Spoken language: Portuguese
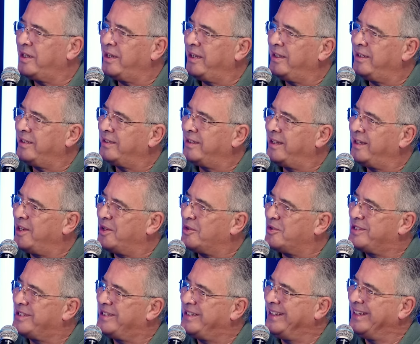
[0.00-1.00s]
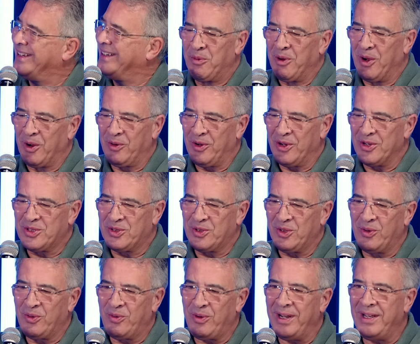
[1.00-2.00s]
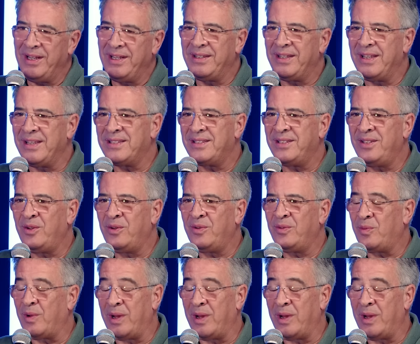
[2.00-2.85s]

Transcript: querida Danielzinha, com a qual estou 45,